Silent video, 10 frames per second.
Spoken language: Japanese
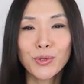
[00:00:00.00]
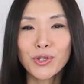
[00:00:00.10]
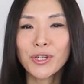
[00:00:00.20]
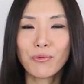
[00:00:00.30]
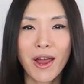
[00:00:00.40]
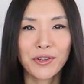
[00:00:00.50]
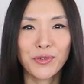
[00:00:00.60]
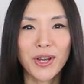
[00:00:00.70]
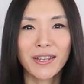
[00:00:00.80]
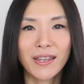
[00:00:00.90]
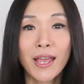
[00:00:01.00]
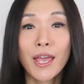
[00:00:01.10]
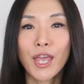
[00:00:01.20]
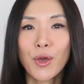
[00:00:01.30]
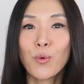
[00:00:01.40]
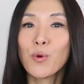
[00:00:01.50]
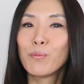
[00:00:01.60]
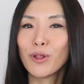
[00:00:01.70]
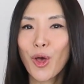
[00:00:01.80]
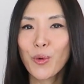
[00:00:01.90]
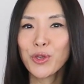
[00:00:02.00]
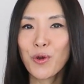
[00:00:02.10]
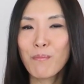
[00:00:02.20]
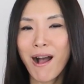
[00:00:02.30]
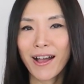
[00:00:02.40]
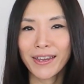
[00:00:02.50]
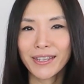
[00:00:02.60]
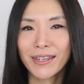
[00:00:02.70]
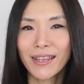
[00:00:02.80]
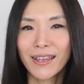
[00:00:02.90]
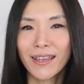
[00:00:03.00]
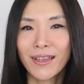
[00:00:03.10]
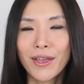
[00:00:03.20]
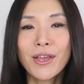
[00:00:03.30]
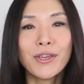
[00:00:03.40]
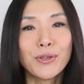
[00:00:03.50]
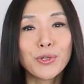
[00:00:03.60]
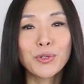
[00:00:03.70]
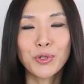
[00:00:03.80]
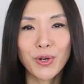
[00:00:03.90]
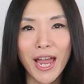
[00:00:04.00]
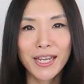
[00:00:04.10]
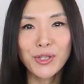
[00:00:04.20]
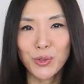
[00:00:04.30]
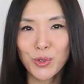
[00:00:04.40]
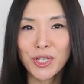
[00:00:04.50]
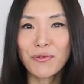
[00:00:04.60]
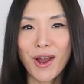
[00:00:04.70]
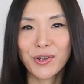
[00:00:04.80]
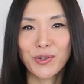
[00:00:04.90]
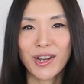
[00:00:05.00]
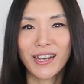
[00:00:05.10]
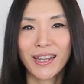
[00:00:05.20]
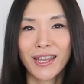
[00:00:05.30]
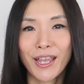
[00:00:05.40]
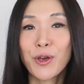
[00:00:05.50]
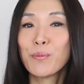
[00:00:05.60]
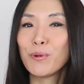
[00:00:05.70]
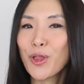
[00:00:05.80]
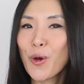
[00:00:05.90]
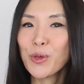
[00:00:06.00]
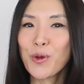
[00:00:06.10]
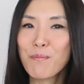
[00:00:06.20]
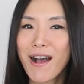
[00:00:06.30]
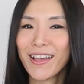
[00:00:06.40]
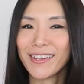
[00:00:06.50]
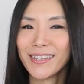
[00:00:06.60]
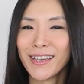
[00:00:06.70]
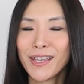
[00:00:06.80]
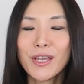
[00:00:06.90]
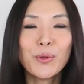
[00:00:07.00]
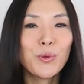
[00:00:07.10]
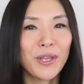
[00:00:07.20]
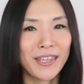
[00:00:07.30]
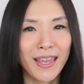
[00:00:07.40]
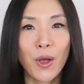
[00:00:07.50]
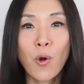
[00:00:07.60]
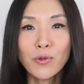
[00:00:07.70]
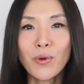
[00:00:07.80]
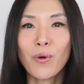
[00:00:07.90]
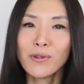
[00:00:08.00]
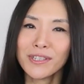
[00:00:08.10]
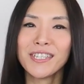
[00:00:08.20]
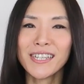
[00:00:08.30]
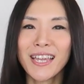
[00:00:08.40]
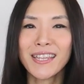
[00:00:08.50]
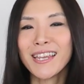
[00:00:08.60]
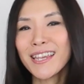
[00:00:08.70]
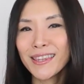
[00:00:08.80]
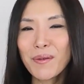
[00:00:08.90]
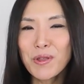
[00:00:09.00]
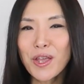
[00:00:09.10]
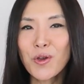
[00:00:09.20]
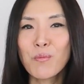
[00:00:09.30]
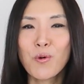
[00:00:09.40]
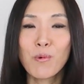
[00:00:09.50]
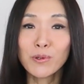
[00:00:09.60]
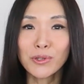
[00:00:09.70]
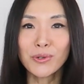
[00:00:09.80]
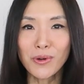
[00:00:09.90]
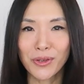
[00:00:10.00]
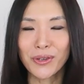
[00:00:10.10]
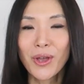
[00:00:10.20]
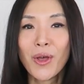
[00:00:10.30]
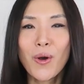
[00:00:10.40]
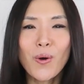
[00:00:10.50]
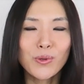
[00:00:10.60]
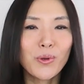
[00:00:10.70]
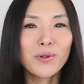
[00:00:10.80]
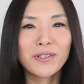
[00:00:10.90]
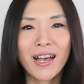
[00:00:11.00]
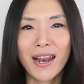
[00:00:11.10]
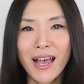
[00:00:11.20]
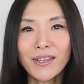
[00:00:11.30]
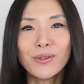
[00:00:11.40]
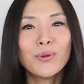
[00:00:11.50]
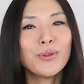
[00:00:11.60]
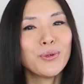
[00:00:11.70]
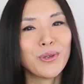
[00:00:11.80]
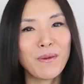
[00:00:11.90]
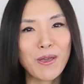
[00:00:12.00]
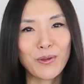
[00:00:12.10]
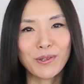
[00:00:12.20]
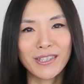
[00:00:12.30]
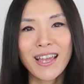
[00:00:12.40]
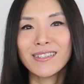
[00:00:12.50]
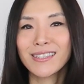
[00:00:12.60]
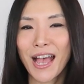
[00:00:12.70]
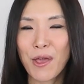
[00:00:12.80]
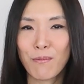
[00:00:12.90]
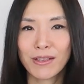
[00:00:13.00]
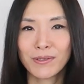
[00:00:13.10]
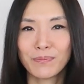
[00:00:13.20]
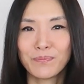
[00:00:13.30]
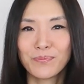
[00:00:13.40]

sushi restaurant It will blow your mind You should try this sushi restaurant It will blow your mind などと言ってこのお寿司屋さんに行ってみないよもうものすごく驚くからという意味として使います